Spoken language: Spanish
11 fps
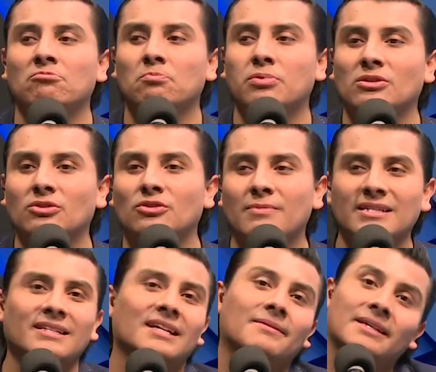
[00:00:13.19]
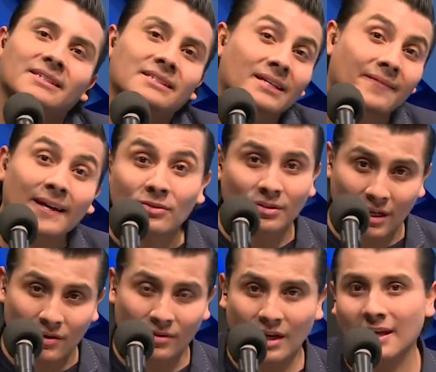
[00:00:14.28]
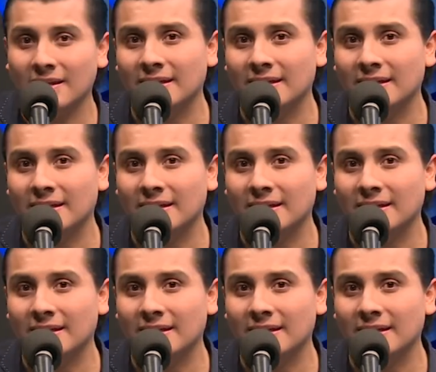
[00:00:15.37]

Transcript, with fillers: pues los más relevantes trabajos que ellos querían